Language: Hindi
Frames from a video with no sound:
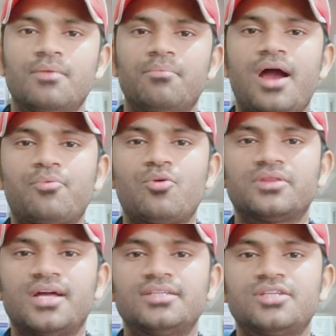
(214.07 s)
मैं आपको
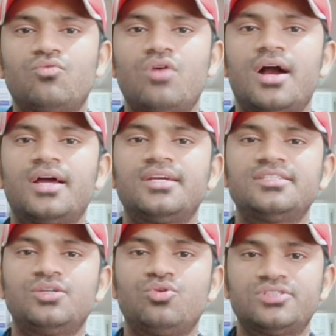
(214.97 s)
बताना चाहूँगा अगर
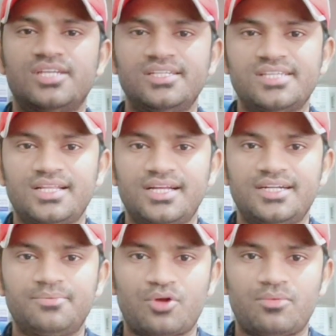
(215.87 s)
किसी को स्किन से
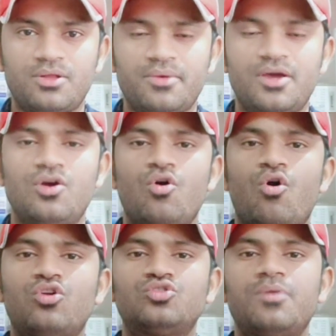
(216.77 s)
रिलेटेड प्रॉब्लम है
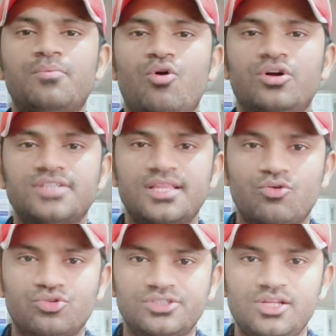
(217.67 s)
और उसमें बहुत ज़्यादा
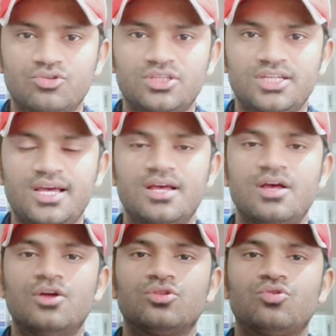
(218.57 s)
खुजली होती है
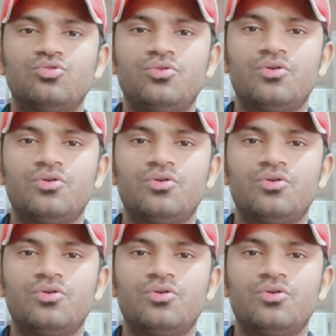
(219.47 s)
तो